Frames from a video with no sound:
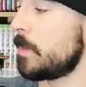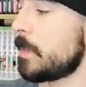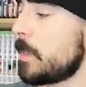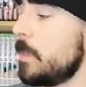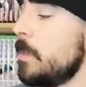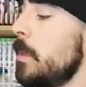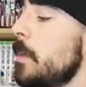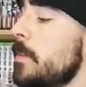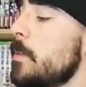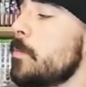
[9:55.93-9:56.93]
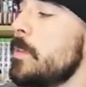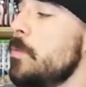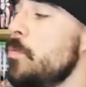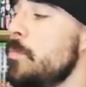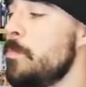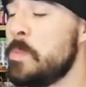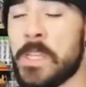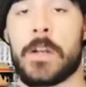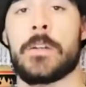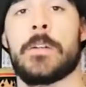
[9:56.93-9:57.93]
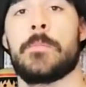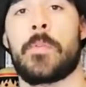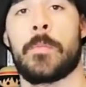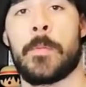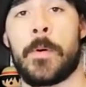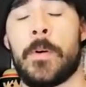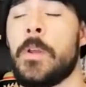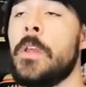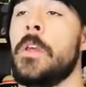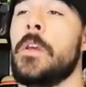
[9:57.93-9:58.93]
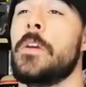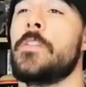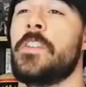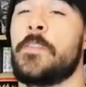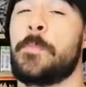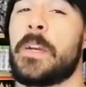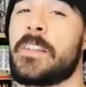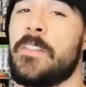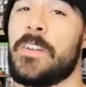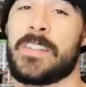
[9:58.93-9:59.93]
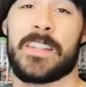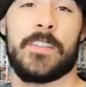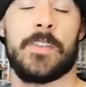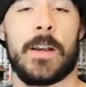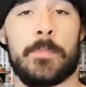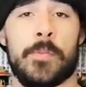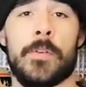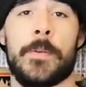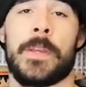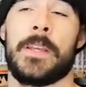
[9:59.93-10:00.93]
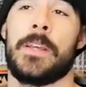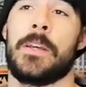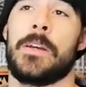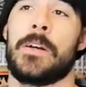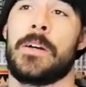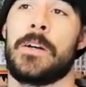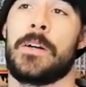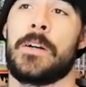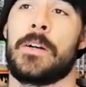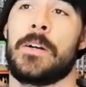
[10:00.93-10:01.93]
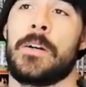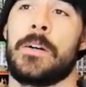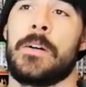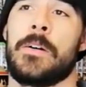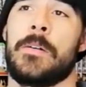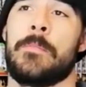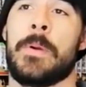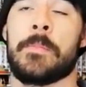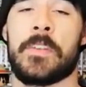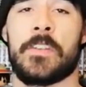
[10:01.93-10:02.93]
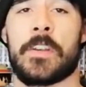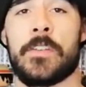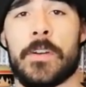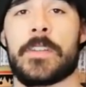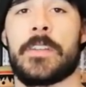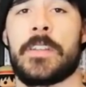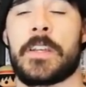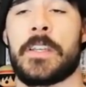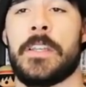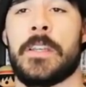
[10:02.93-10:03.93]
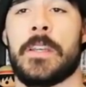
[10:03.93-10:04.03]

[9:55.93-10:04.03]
série, là ça continue bien pour le moment. J'espère que ça va s'activer un peu. Euh, même si j'adore cette série,